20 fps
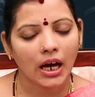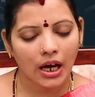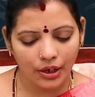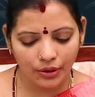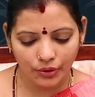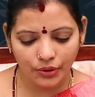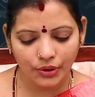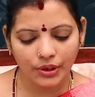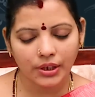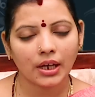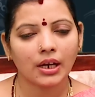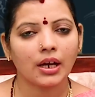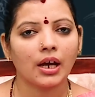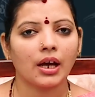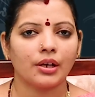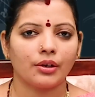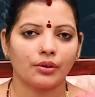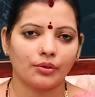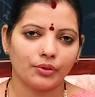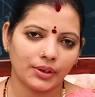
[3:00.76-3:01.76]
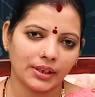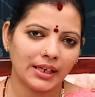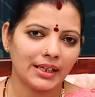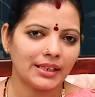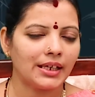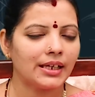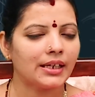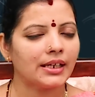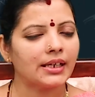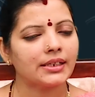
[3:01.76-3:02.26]
ఆరోగ్యకారకుడు
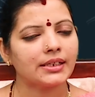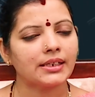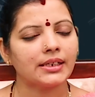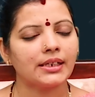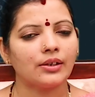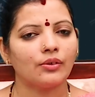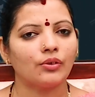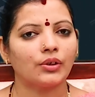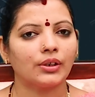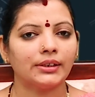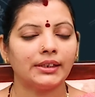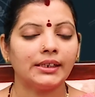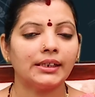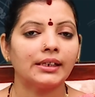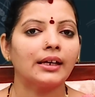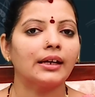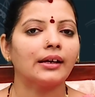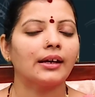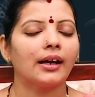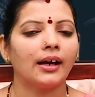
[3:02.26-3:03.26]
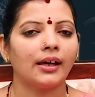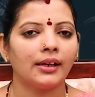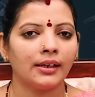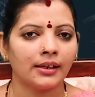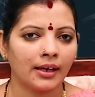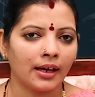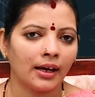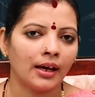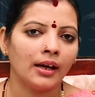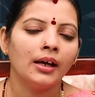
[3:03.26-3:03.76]
ఏదైనా సరే ఒక
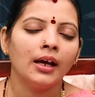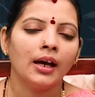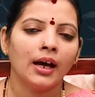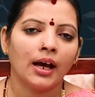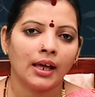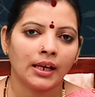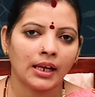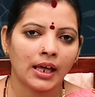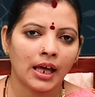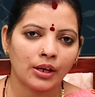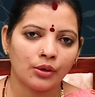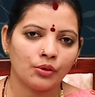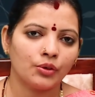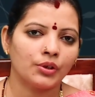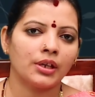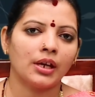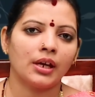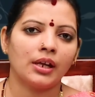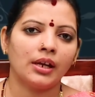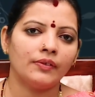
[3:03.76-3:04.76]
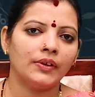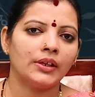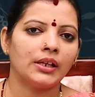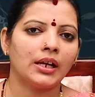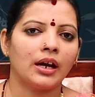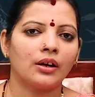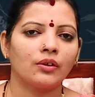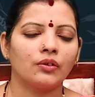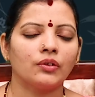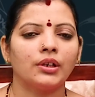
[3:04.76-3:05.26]
దీర్ఘకాలిక అనారోగ్యాలు అవి
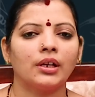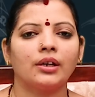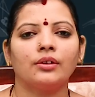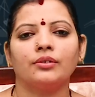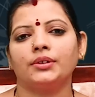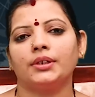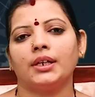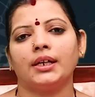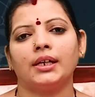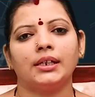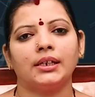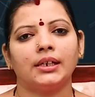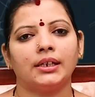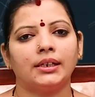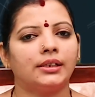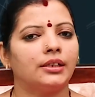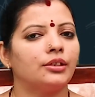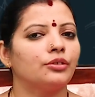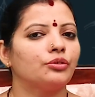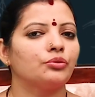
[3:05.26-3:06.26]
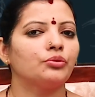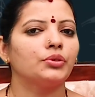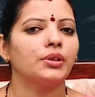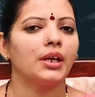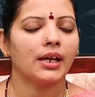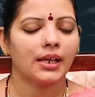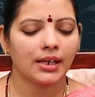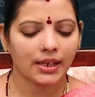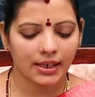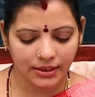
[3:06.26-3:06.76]
రాకుండా ఉండాలి అంటే
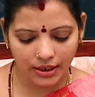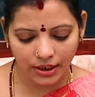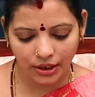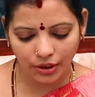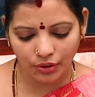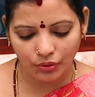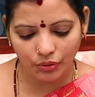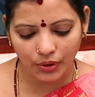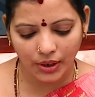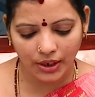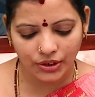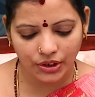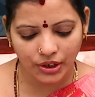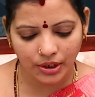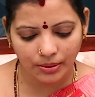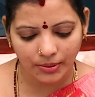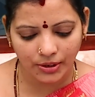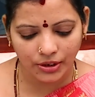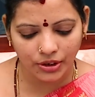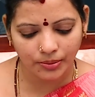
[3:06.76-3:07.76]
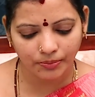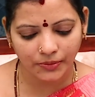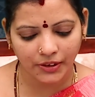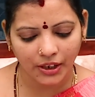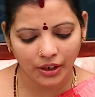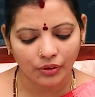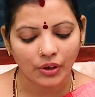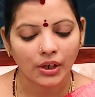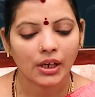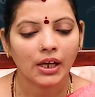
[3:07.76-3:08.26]
సూర్యారాధన ఎక్కువగా చేయమని
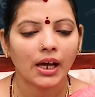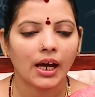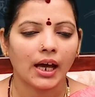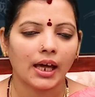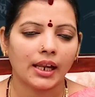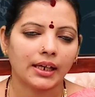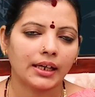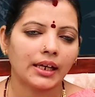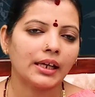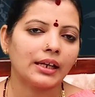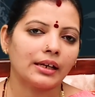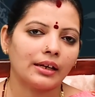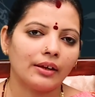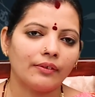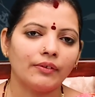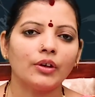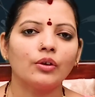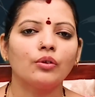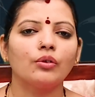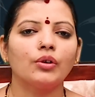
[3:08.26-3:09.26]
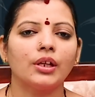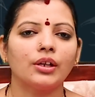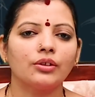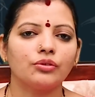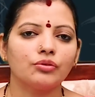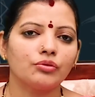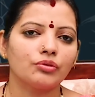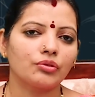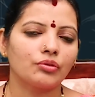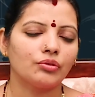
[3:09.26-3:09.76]
చెప్తారు అలాగే రవి కూడా
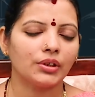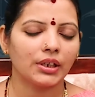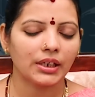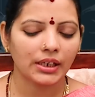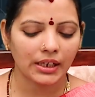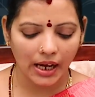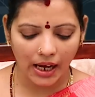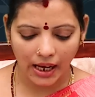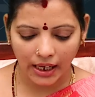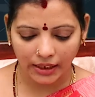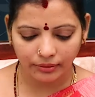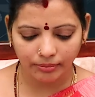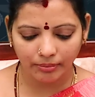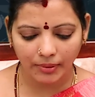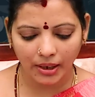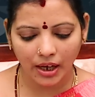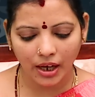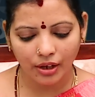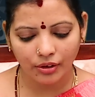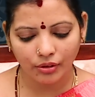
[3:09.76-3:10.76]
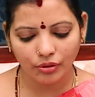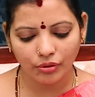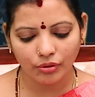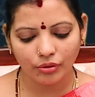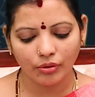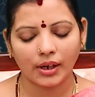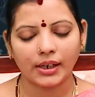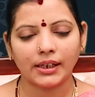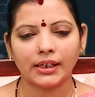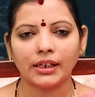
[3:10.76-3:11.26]
చూసుకుంటే ఈయన
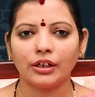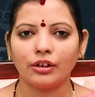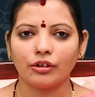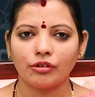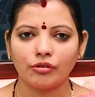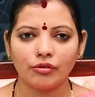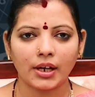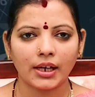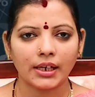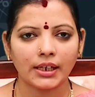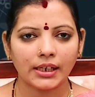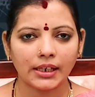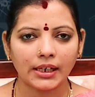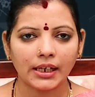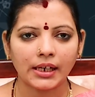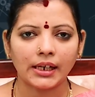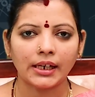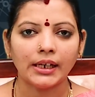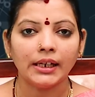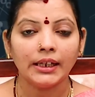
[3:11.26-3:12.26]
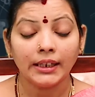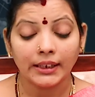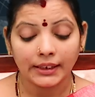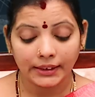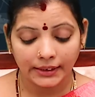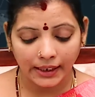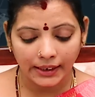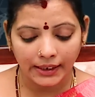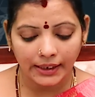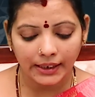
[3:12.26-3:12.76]
ఆత్మకారకుడు అంటే ఎక్కువగా ఈయన
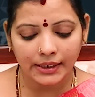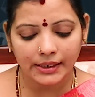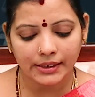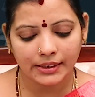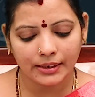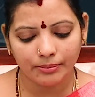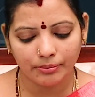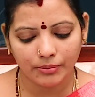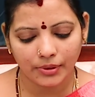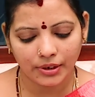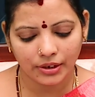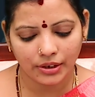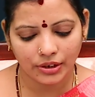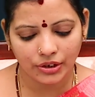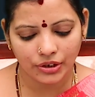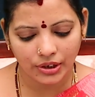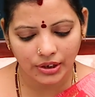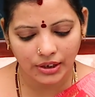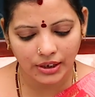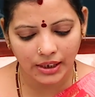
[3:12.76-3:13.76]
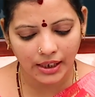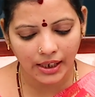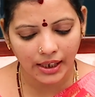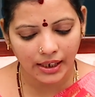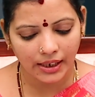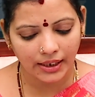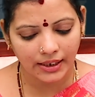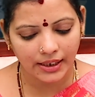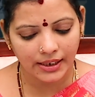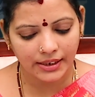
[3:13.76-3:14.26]
తండ్రికి సంబంధించింది
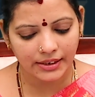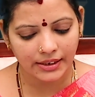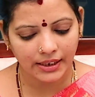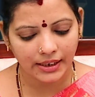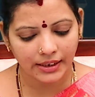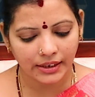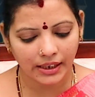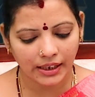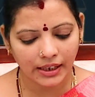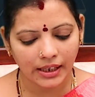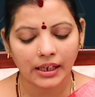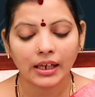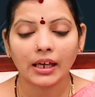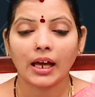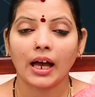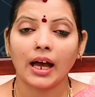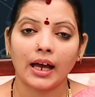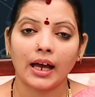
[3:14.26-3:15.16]
అలాగే శక్తికి